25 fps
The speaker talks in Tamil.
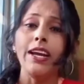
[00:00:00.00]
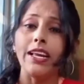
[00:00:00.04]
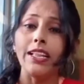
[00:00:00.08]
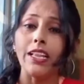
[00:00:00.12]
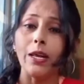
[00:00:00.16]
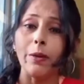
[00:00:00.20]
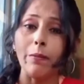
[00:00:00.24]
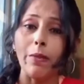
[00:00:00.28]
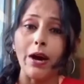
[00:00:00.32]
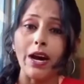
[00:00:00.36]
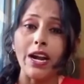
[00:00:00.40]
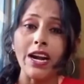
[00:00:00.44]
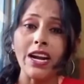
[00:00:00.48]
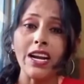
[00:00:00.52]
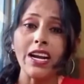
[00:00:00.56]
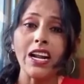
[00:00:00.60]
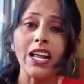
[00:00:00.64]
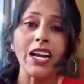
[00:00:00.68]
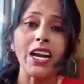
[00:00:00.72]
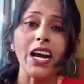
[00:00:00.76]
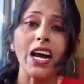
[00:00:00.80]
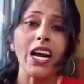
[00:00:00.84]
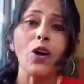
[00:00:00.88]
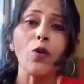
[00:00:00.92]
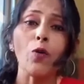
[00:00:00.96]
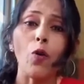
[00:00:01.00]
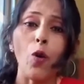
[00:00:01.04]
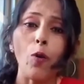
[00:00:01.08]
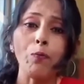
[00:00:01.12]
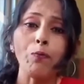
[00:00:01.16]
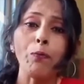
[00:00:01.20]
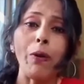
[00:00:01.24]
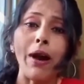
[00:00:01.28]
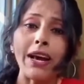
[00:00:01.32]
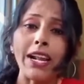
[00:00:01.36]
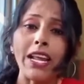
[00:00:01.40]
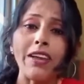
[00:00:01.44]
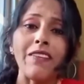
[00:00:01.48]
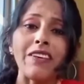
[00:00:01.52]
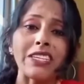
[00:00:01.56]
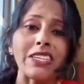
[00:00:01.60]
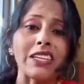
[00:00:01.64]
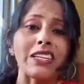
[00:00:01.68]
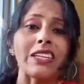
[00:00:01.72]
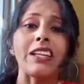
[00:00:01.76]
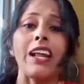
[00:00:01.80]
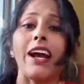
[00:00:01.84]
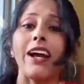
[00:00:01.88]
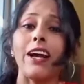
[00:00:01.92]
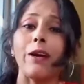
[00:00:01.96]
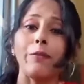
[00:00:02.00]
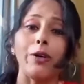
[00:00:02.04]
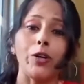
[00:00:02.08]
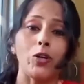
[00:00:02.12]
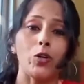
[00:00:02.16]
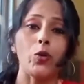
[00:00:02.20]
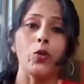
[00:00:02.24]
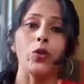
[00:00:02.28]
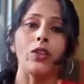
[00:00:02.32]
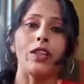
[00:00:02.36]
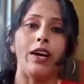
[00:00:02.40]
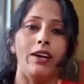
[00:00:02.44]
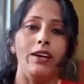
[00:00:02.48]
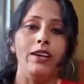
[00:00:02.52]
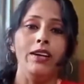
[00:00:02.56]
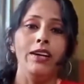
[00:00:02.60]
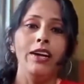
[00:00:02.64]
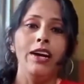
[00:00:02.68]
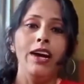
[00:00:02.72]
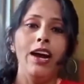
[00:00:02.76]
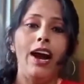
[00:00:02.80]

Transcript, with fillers: இந்த மரணங்களுக்காக ஒப்பாரி வச்சிருந்தாங்க மட்டும்தான்